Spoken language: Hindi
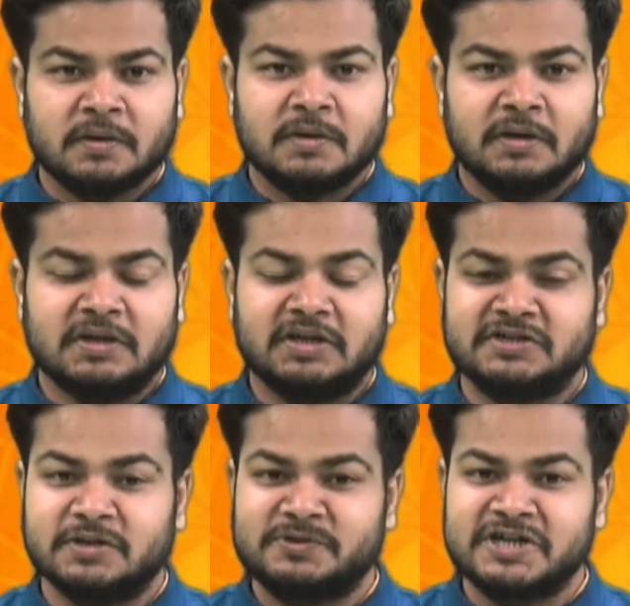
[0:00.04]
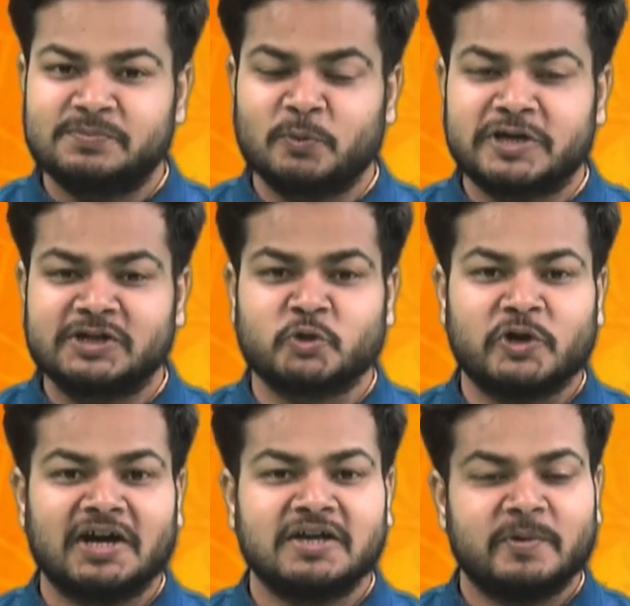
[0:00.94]
इधर जमशेदपुर के
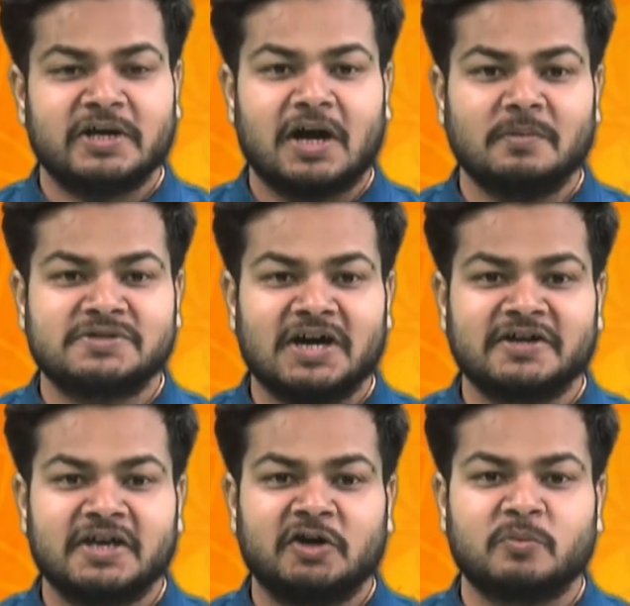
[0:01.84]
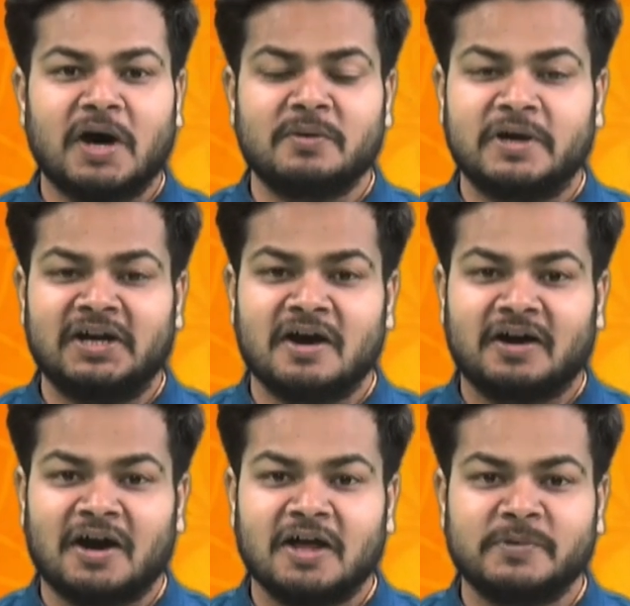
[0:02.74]
सोनारी में राम जान के हनुमान महिला
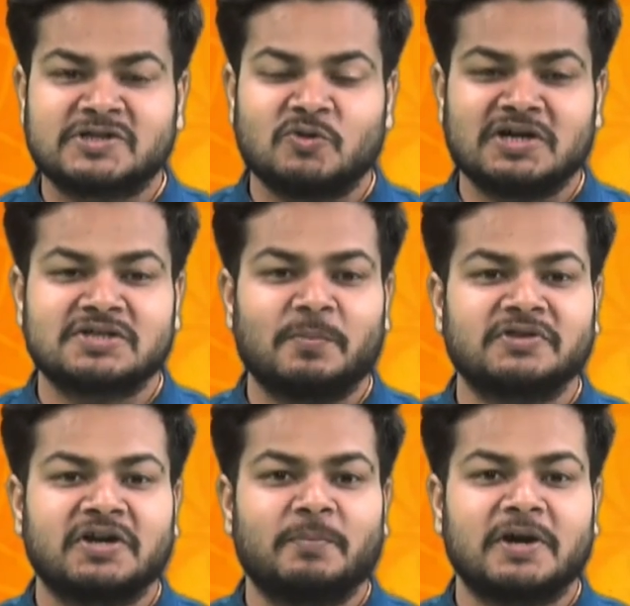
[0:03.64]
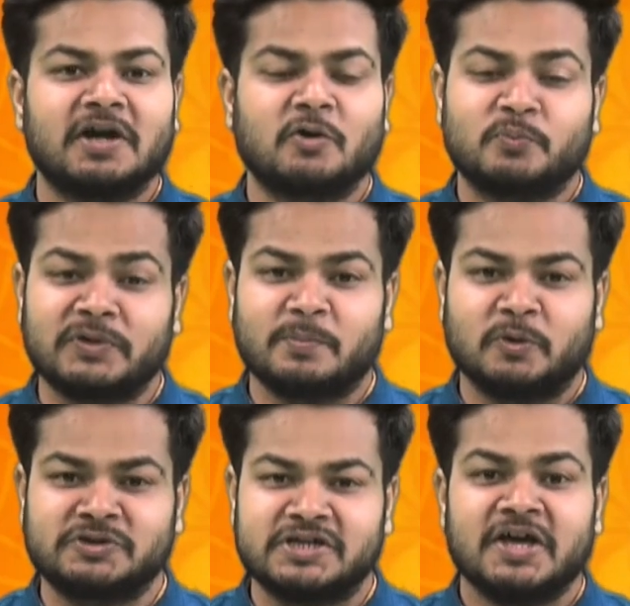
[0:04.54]
अखाड़ा में स्वास्थ्य मंत्री बन्ना गुप्ता
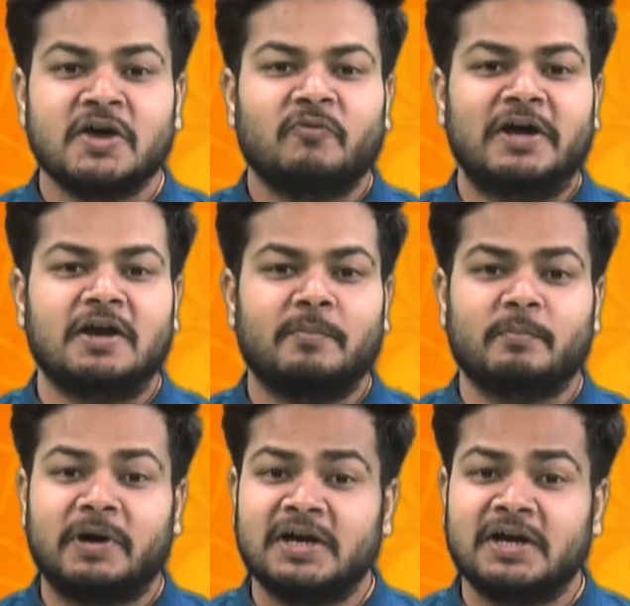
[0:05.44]
पहुंचे वहीं महिला